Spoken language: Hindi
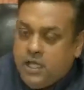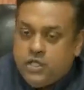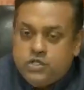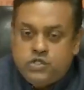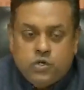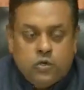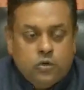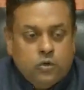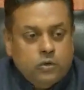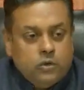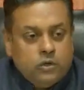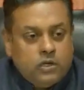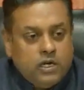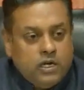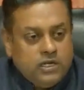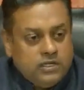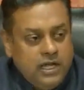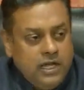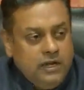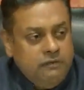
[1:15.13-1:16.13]
ये जो
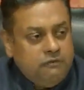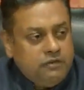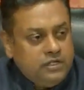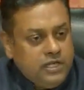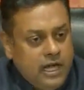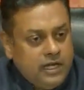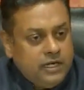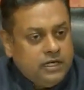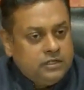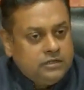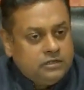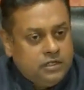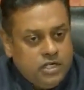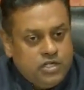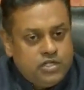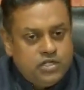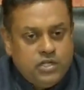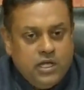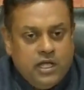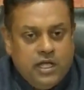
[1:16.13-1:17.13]
हृदय विदारक
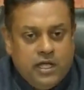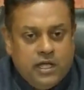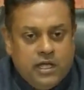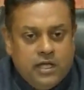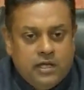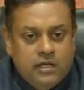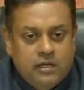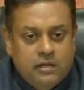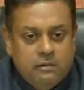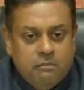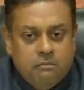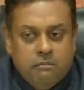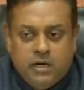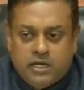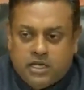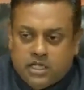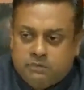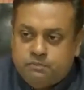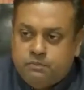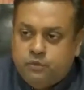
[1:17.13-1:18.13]
दृश्य है
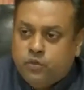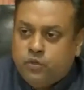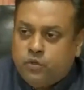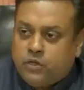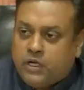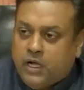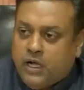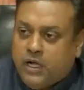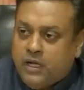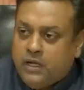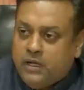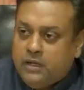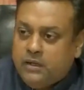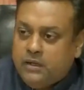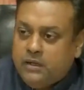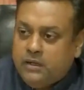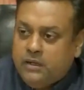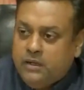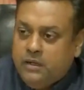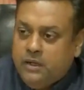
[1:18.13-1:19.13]
भरतपुर का
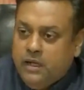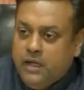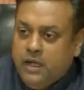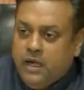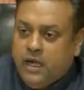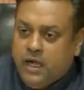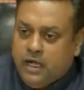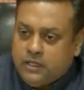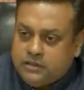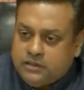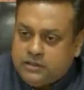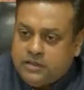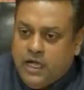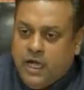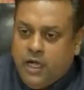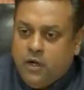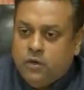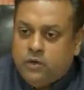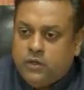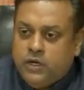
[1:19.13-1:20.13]

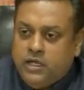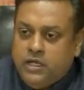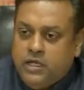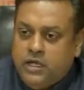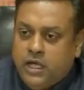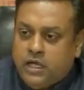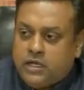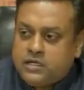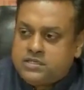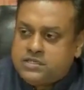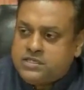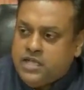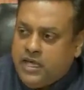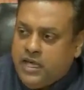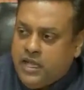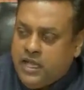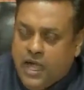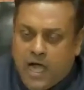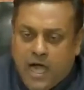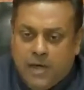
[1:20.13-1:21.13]
हत्या हो रही है
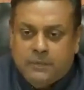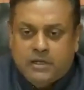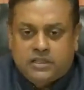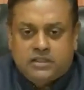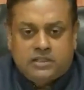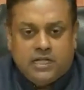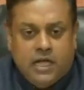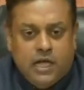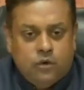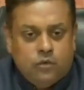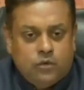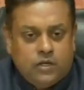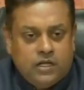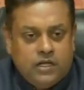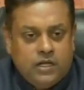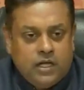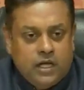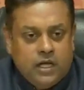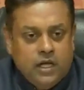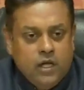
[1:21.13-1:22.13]
सरेआम हत्या हो
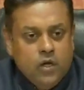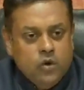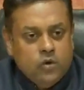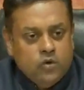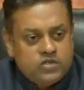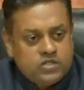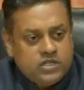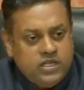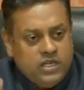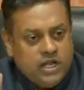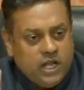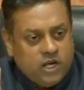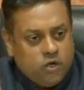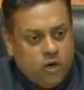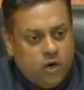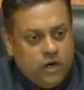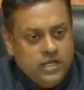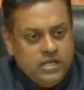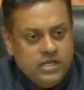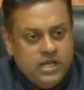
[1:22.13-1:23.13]
रही है उसकी
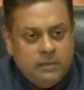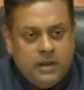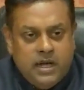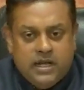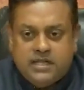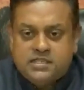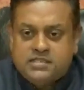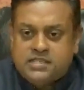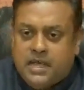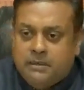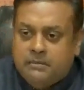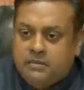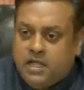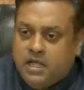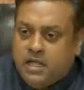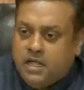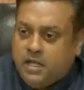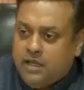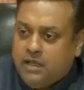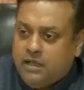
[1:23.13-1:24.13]
रिकॉर्डिंग हमारे
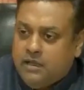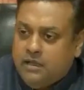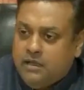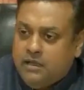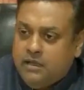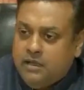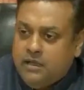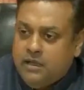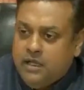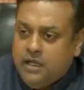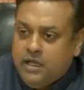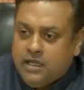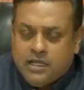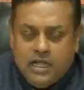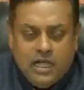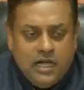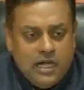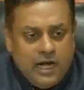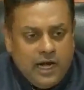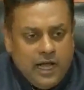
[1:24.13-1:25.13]
सामने है
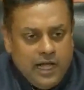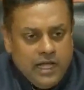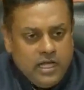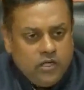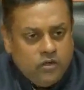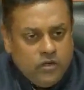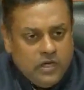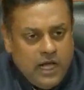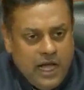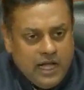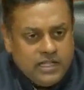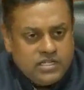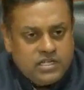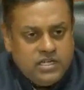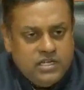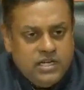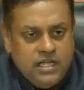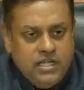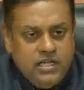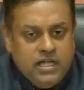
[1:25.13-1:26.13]
ये लड़ाई कोई
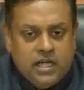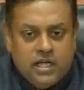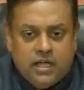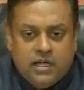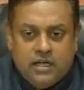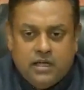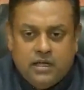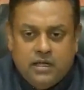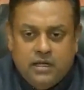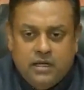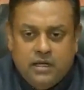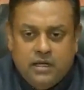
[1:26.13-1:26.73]
आज की नहीं है